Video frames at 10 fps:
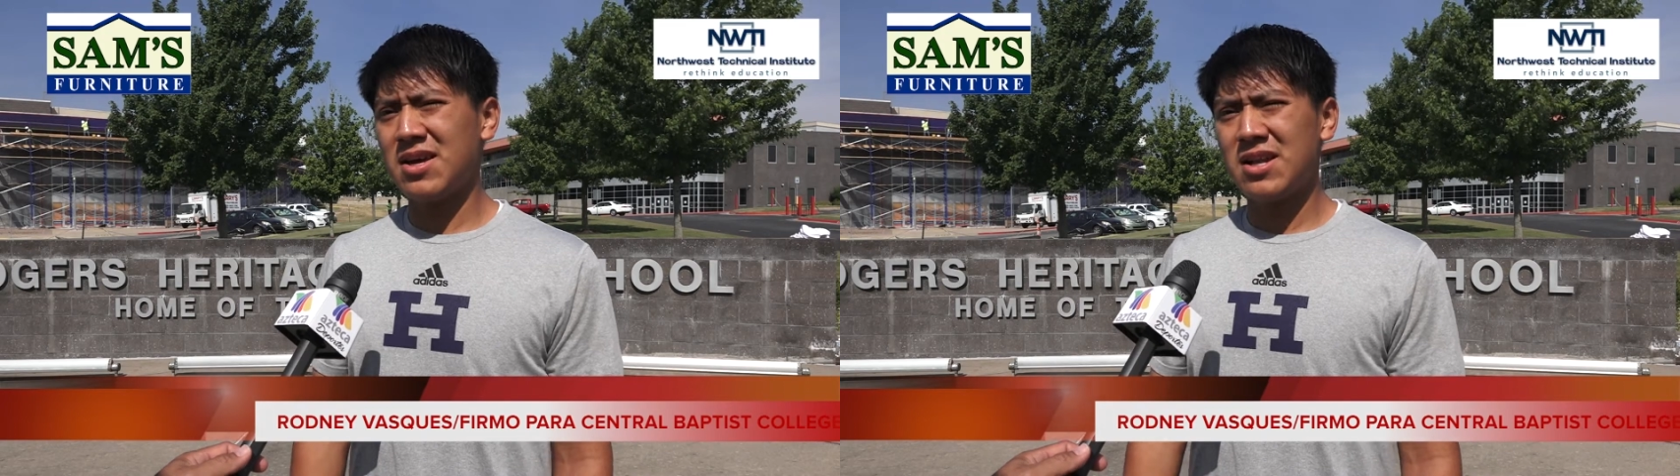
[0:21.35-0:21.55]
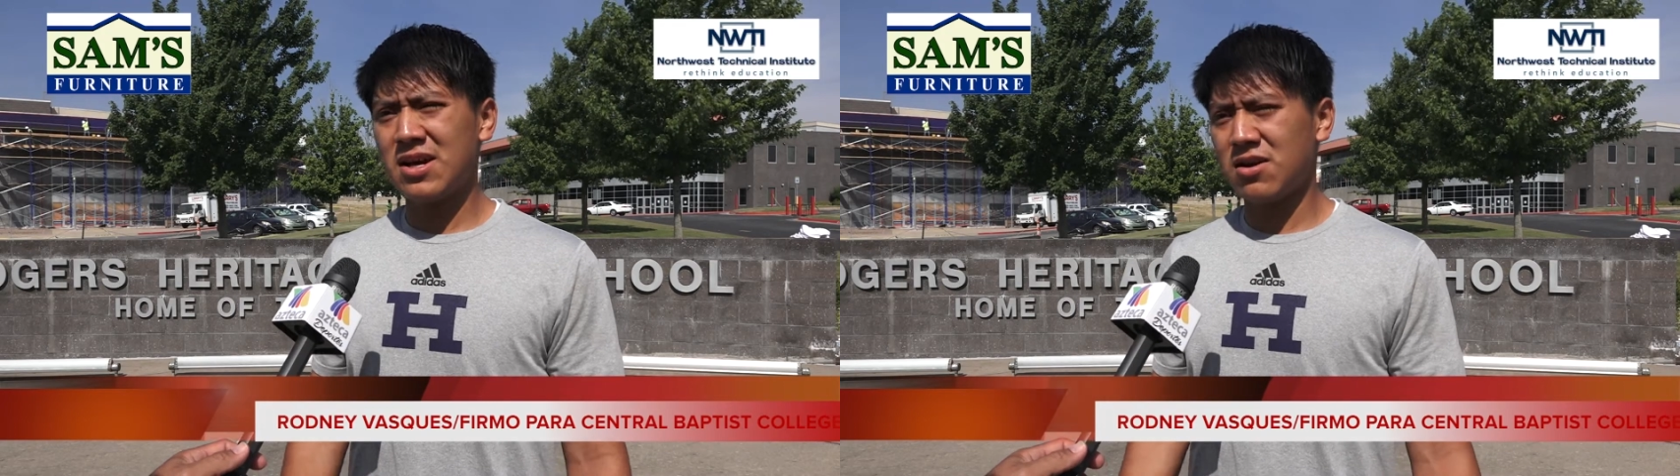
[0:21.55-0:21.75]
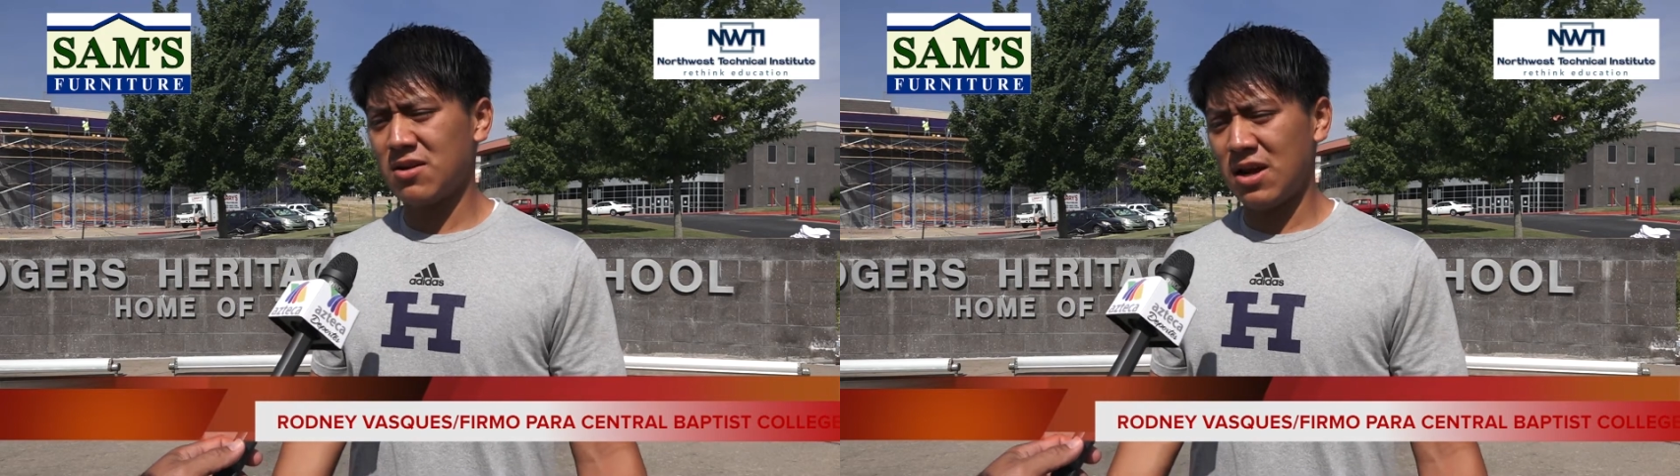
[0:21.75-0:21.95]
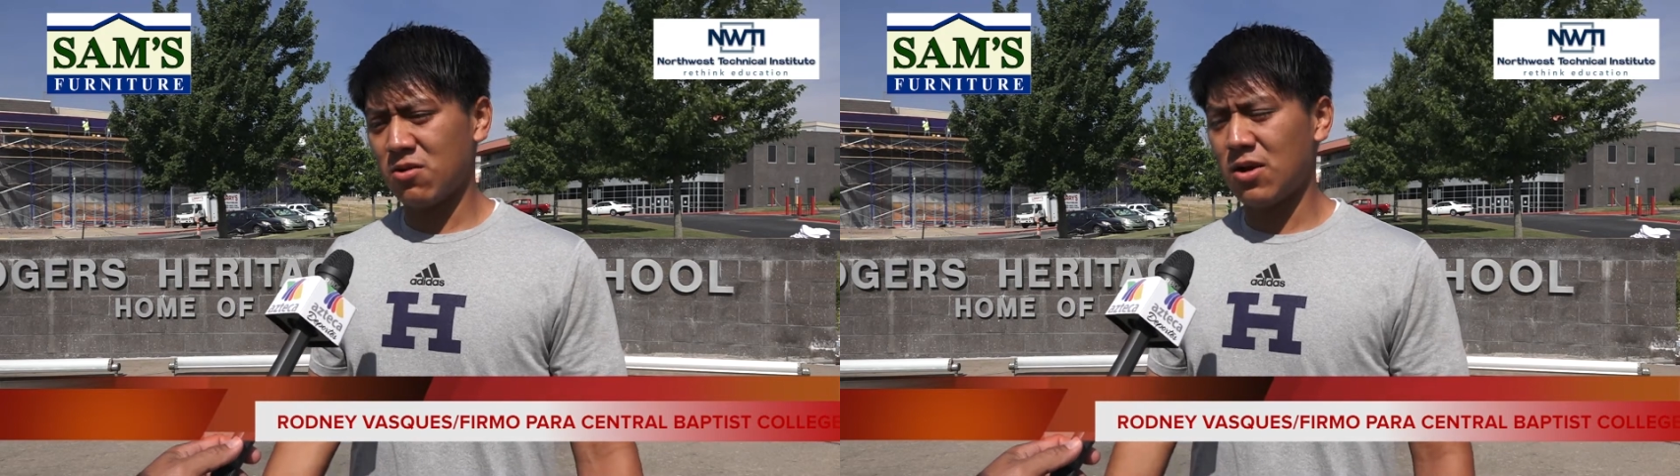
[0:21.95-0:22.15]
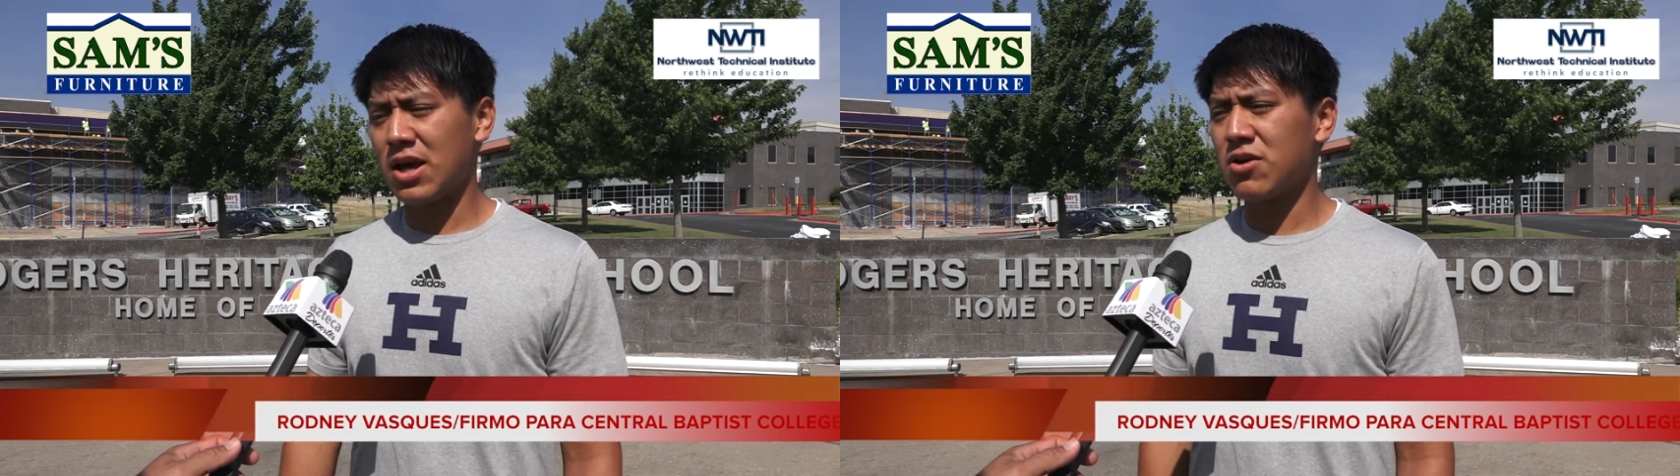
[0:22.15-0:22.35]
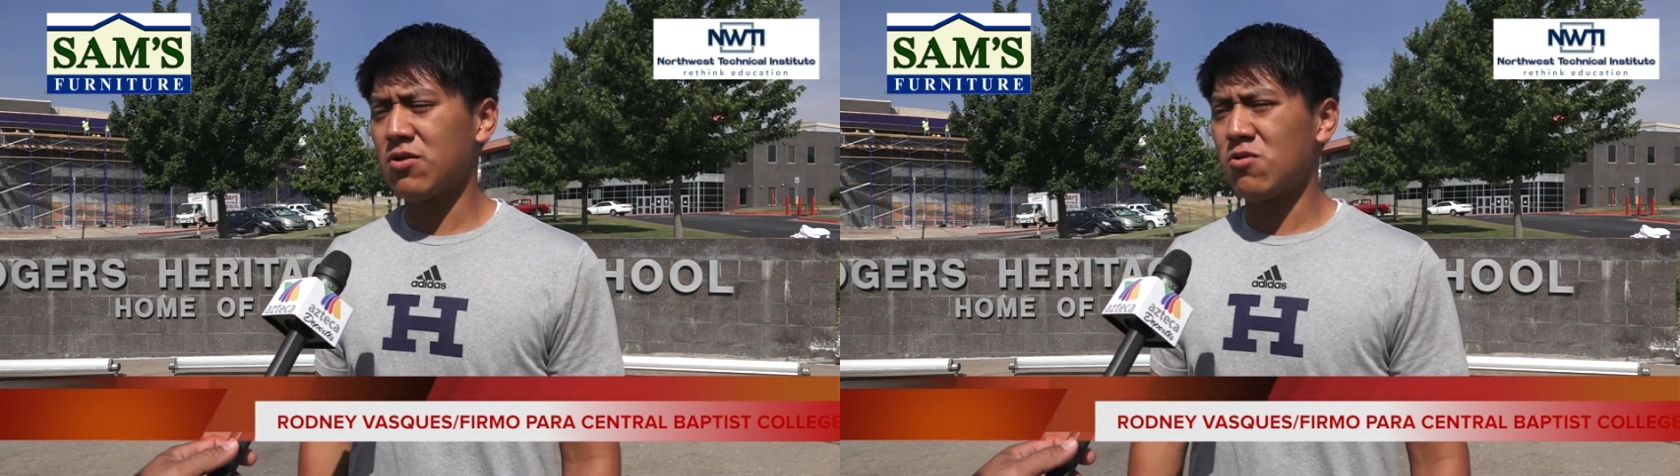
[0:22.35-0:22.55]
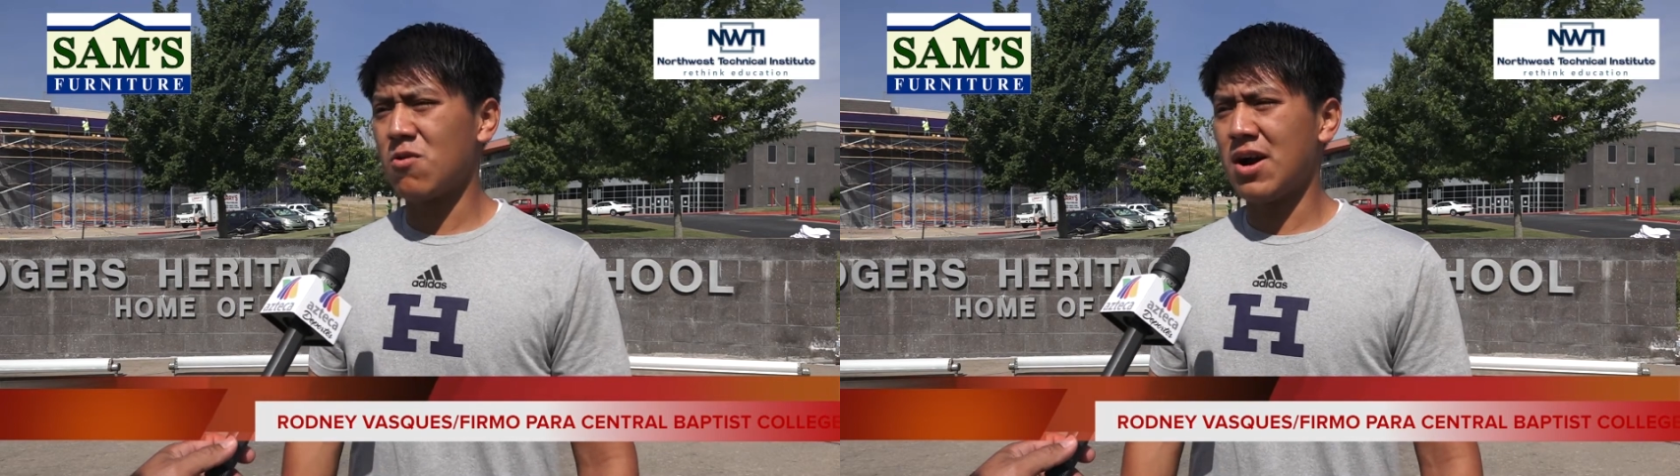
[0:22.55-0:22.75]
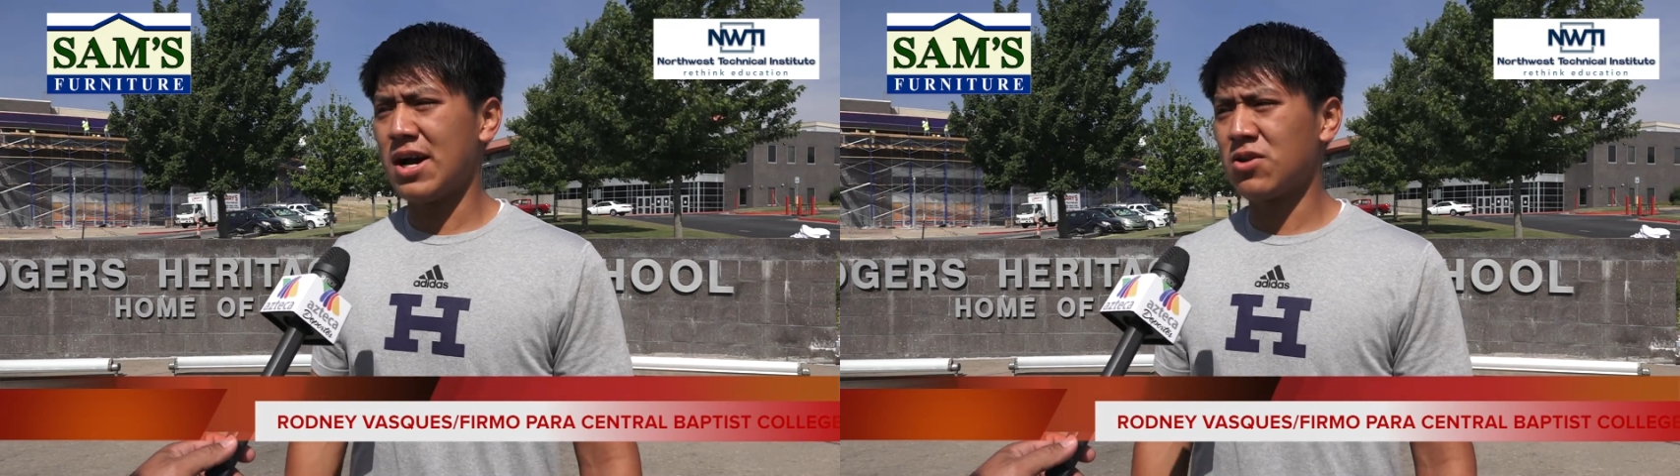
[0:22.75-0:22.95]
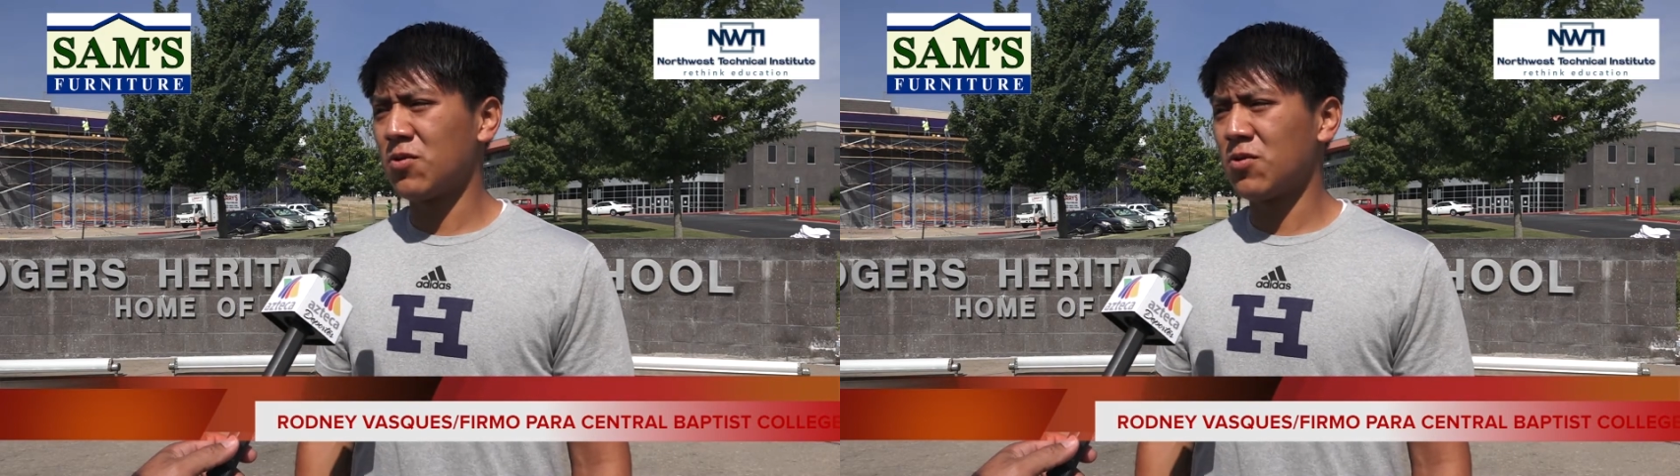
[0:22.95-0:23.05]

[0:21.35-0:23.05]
a ir al colegio a jugar.